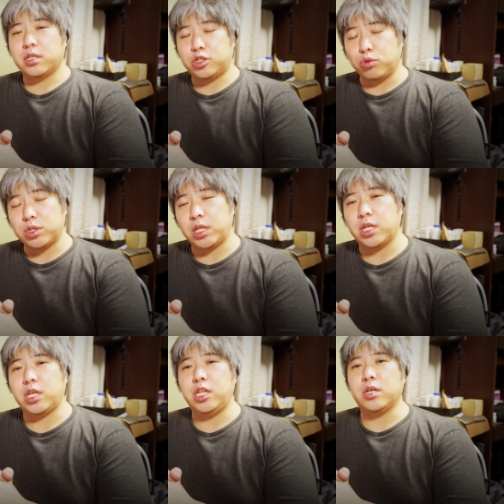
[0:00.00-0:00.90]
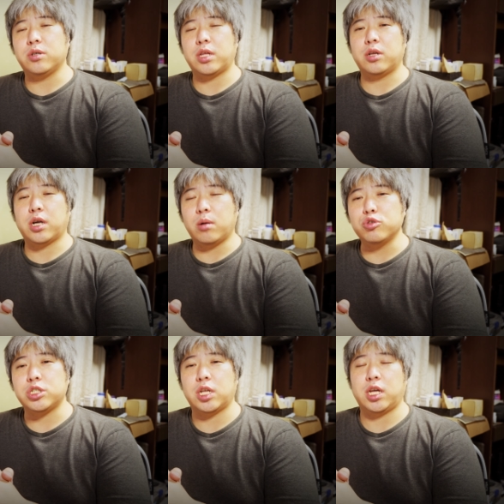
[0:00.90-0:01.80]
調整できにくくなるか
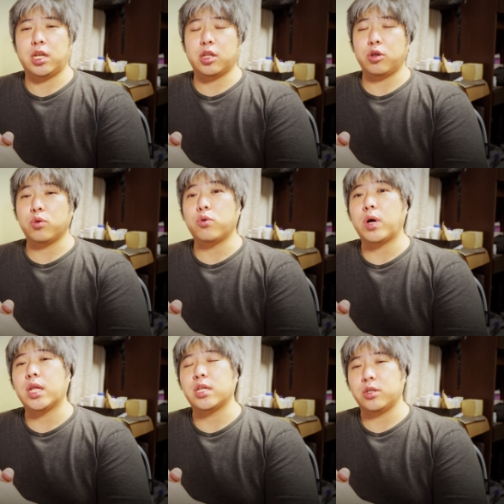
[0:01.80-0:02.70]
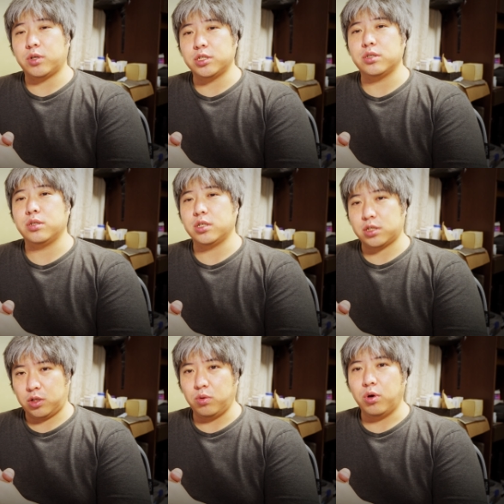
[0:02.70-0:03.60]
もしれないなというところはあったりとかするんで
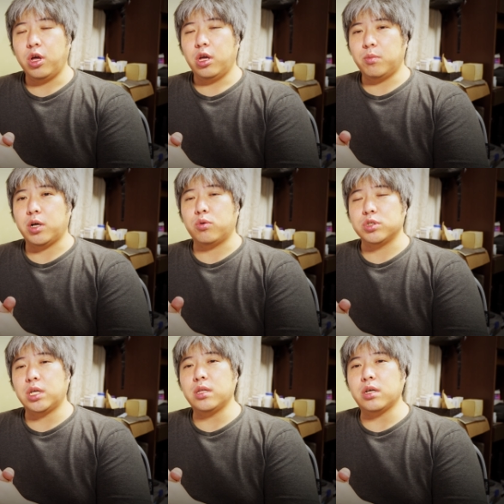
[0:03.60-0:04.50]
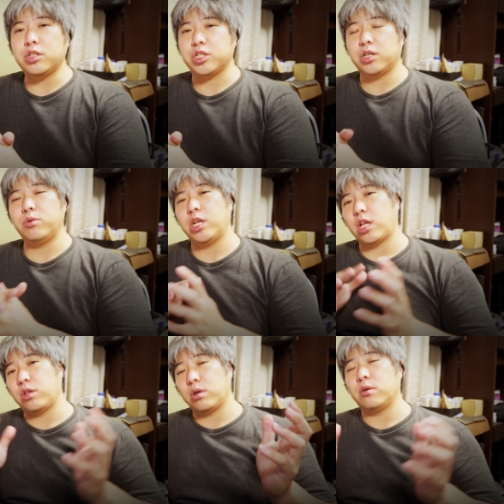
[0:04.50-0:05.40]
すけど、まあ、この選択肢が増え
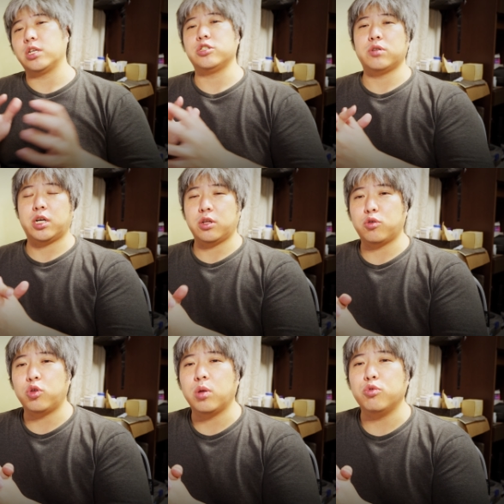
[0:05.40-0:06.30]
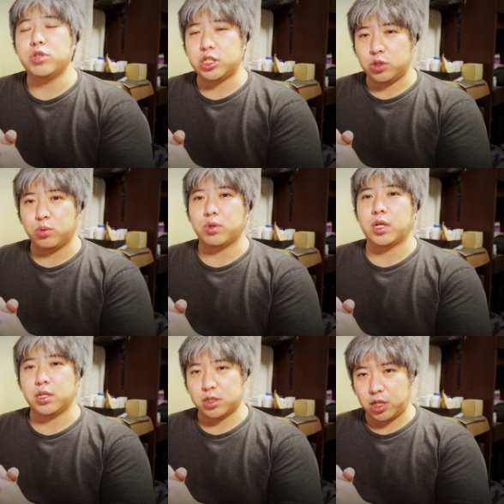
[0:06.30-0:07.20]
たっていうのが私の中ではとっても嬉しいこと
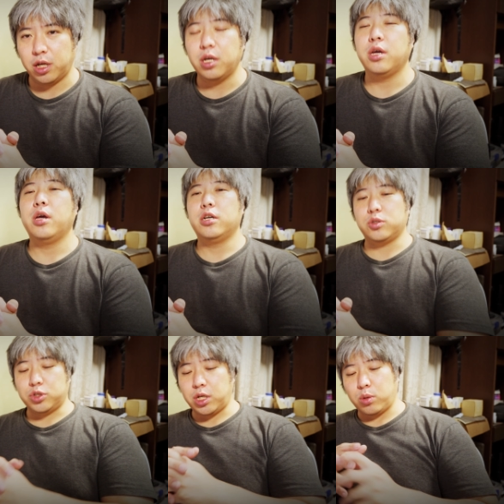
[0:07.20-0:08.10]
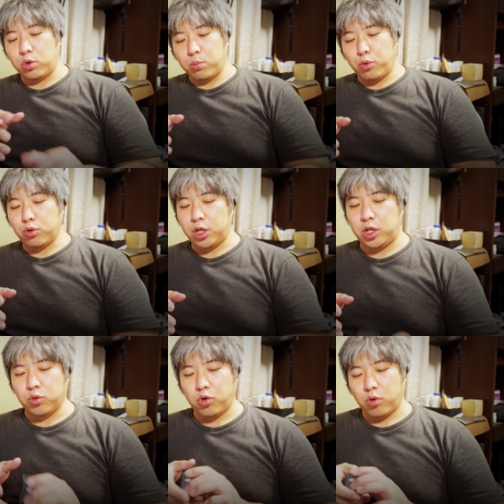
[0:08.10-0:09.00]
なんですね。そして、この
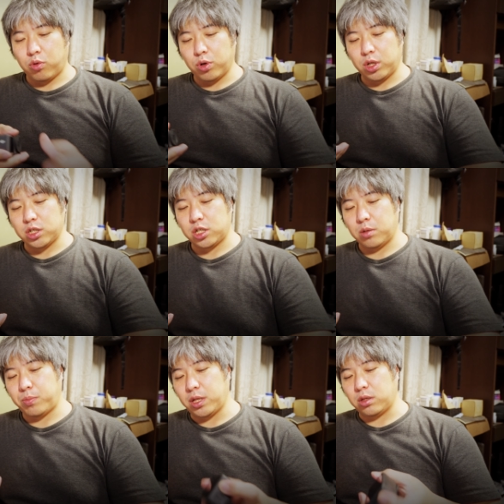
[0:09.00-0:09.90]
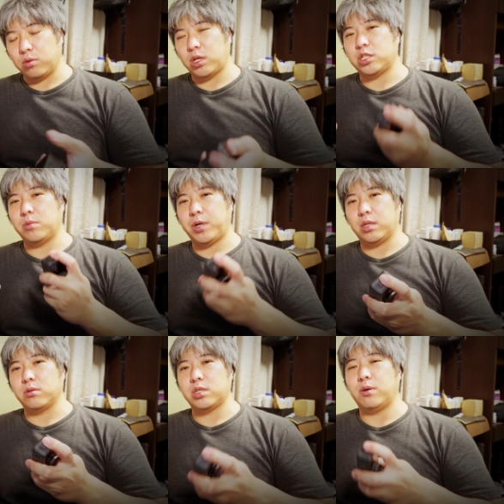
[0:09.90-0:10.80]
ボディの方、これですね、パッと出してパッ
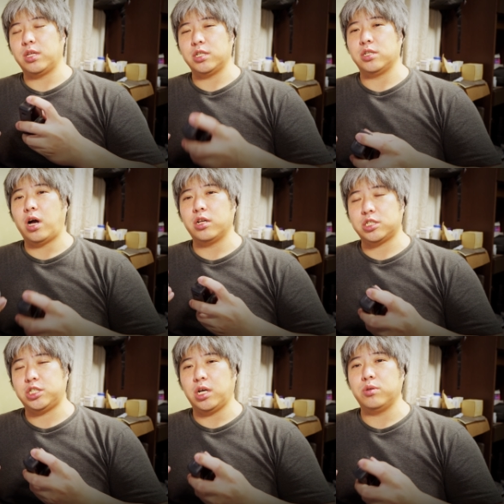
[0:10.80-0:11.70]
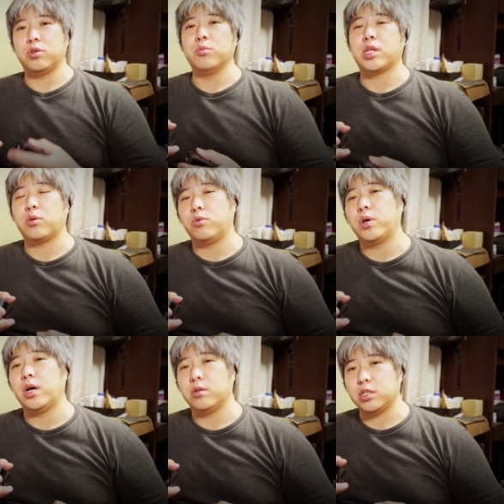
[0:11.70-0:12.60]
と触ってですね、あ、違うって思ったところ
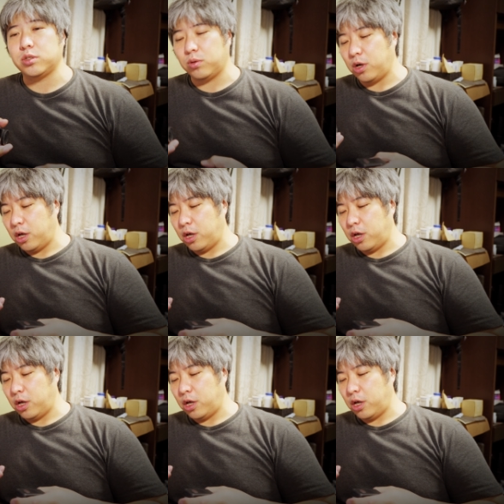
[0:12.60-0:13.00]
があるんですよ。